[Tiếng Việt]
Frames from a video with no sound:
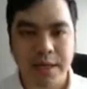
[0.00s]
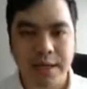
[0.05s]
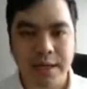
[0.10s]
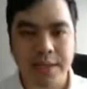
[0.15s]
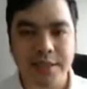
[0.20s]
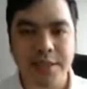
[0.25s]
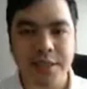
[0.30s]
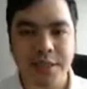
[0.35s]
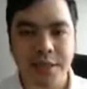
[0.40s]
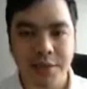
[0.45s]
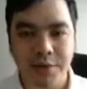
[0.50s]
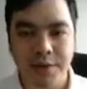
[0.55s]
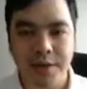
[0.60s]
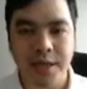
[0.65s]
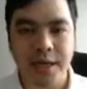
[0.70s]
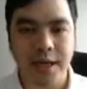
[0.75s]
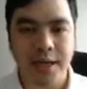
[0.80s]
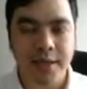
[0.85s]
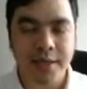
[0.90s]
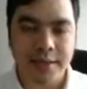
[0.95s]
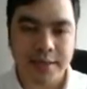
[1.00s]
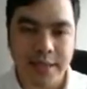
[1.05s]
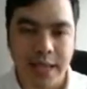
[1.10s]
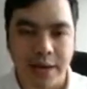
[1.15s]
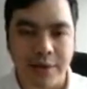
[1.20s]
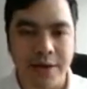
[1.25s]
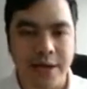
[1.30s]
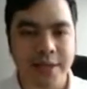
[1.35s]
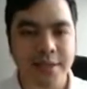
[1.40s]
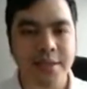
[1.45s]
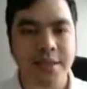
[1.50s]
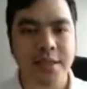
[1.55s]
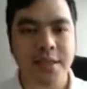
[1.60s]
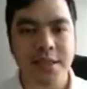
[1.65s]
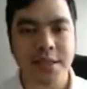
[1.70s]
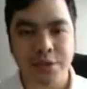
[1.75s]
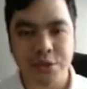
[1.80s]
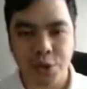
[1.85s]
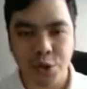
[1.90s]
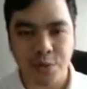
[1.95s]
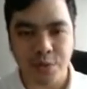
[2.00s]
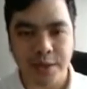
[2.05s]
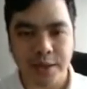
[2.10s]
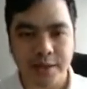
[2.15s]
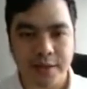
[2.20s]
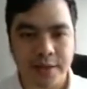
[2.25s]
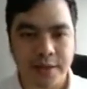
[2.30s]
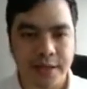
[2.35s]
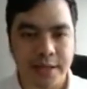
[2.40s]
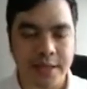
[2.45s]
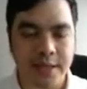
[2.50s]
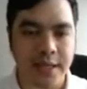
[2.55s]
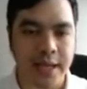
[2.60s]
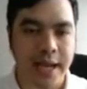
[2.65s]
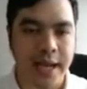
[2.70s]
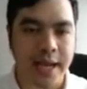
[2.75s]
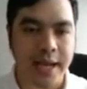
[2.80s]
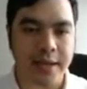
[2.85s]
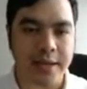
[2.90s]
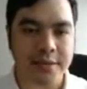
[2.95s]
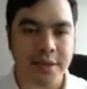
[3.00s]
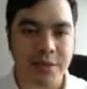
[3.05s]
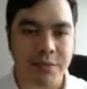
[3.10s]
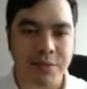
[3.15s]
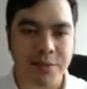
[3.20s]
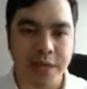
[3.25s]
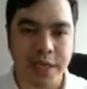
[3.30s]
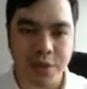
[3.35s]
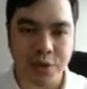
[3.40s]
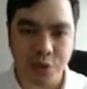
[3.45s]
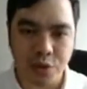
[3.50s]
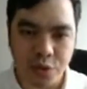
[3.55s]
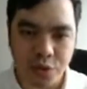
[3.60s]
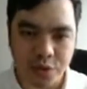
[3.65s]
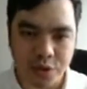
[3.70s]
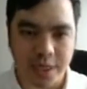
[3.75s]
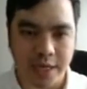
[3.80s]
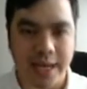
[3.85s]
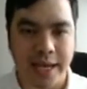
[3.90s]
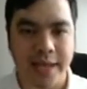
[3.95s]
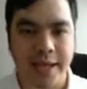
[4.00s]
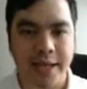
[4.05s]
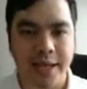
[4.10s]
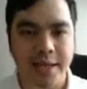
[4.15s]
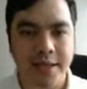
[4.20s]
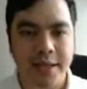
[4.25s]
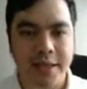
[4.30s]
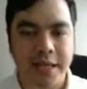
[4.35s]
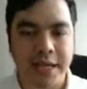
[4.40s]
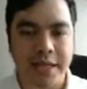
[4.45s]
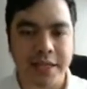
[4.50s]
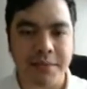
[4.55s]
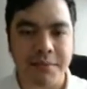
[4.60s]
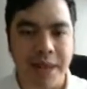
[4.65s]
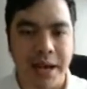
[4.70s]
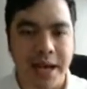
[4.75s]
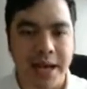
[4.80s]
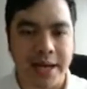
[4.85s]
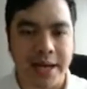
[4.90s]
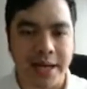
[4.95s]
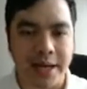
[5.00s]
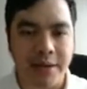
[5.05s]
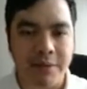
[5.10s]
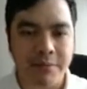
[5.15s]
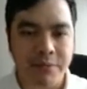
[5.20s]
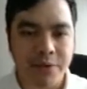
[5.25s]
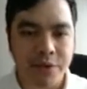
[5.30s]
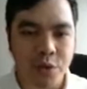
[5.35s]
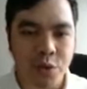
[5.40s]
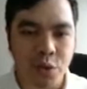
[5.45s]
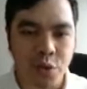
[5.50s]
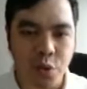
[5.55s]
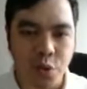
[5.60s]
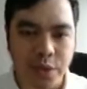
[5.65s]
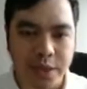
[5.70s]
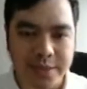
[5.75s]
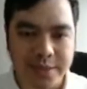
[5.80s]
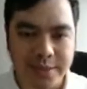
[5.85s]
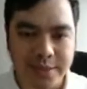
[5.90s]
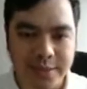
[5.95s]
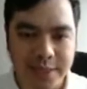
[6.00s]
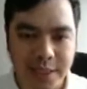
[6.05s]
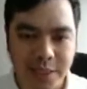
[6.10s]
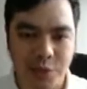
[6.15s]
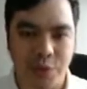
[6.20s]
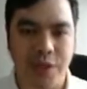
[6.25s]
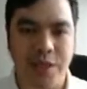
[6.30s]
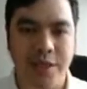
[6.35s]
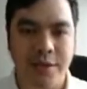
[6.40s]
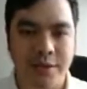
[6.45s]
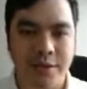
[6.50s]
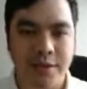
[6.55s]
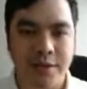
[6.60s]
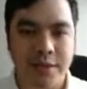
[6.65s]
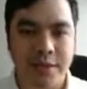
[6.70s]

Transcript: Các anh chị lưu ý là tạo đáy trước thị trường chung này. Cái thứ hai là dòng tiền thu hút trở lại này. Cái thứ ba là đủ cái sự tích lũy.